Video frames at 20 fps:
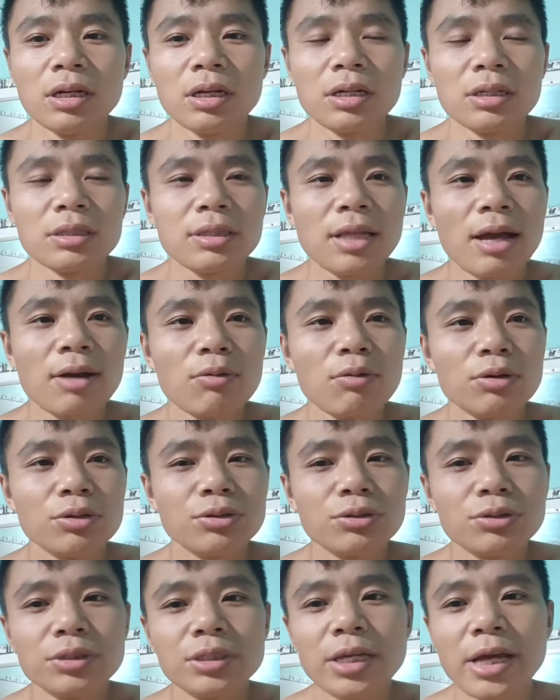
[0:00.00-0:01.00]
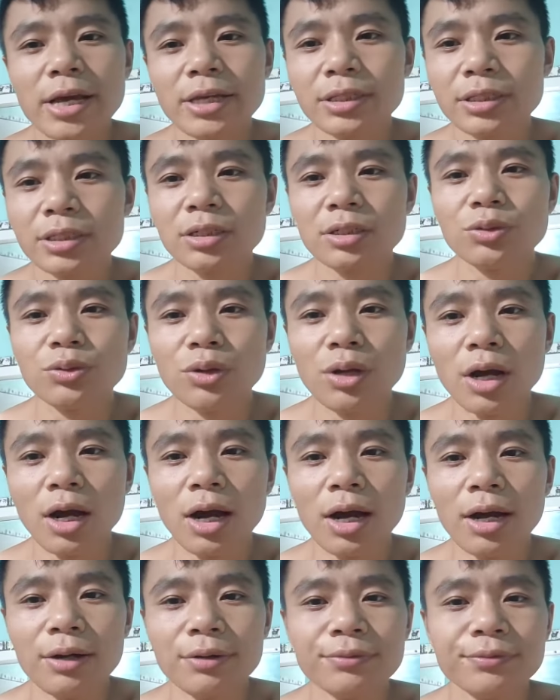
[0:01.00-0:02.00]
嗯，泰国续签一个月，
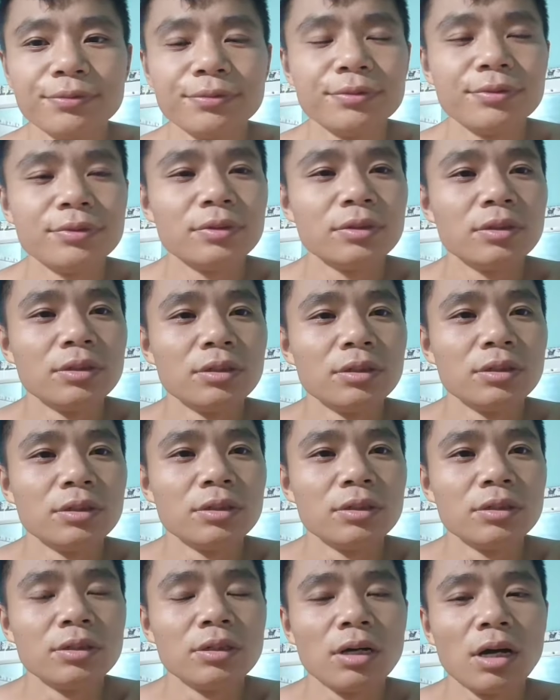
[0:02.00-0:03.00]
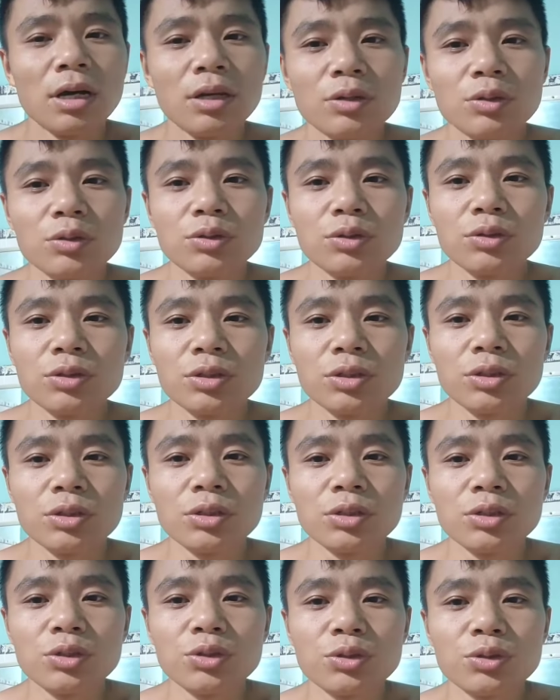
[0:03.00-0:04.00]
还有就
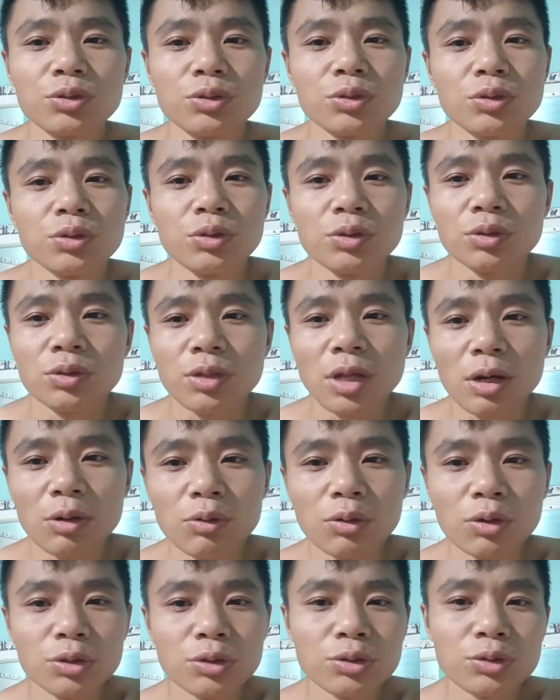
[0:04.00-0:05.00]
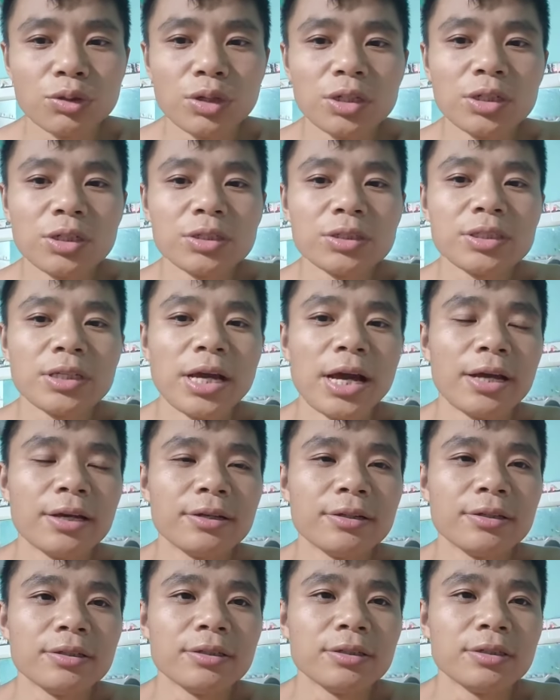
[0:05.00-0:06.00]
是泰国学生
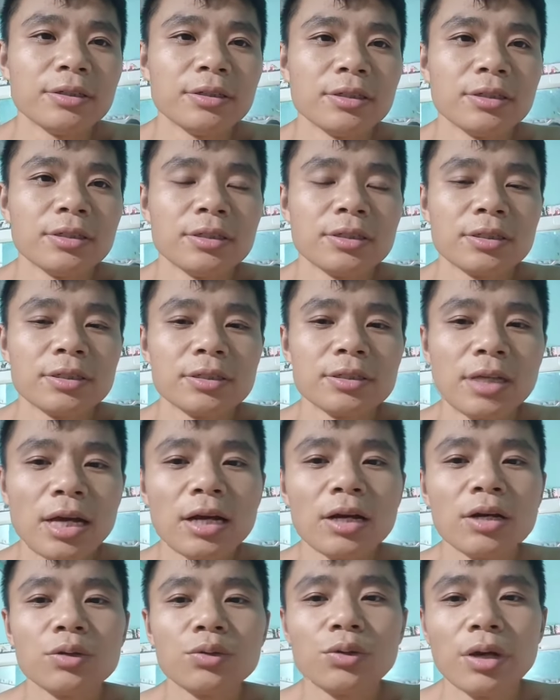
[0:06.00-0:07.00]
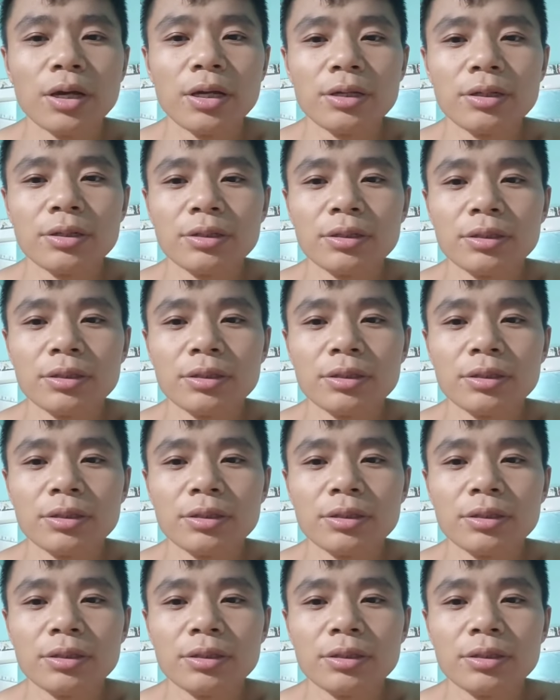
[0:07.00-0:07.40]
签，三个月